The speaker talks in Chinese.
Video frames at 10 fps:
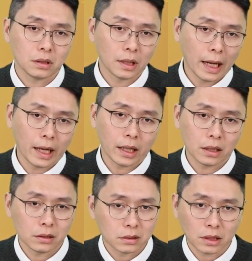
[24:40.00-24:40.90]
Lie
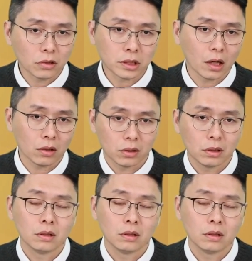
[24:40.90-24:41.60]
扫一扫。